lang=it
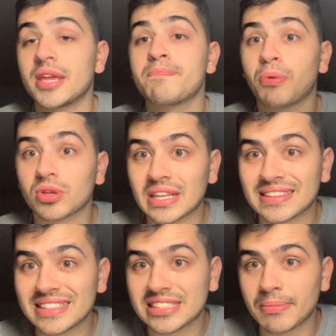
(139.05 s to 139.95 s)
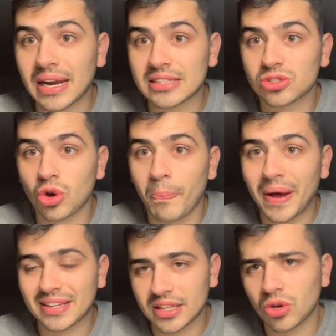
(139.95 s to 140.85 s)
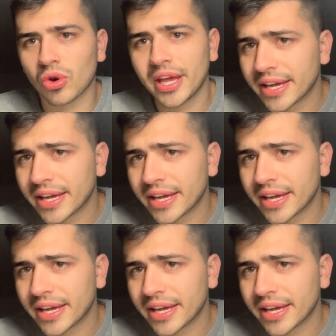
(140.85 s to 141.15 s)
importantissima la sgroppata di Conè